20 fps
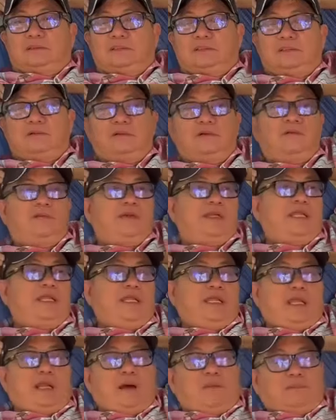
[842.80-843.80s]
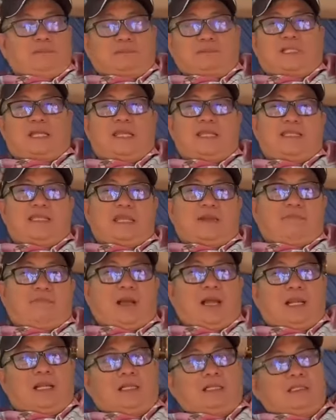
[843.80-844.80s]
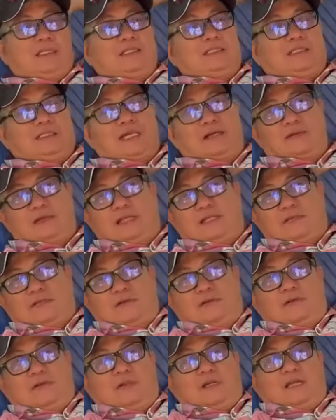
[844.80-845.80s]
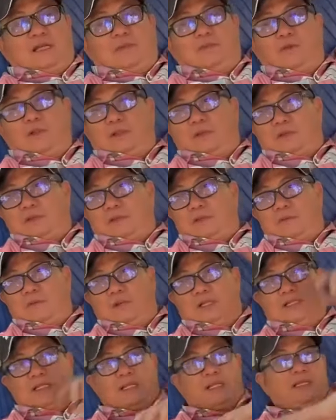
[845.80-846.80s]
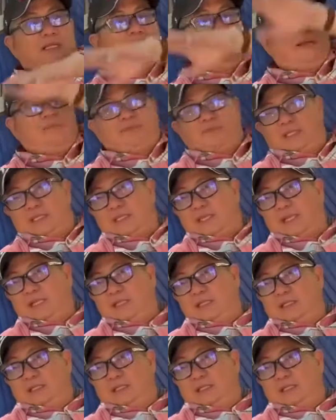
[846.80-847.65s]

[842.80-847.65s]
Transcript: sư phụ phải đi đông tây dẹp bắc sau này hộ là thủ quốc gia đi khắp thế giới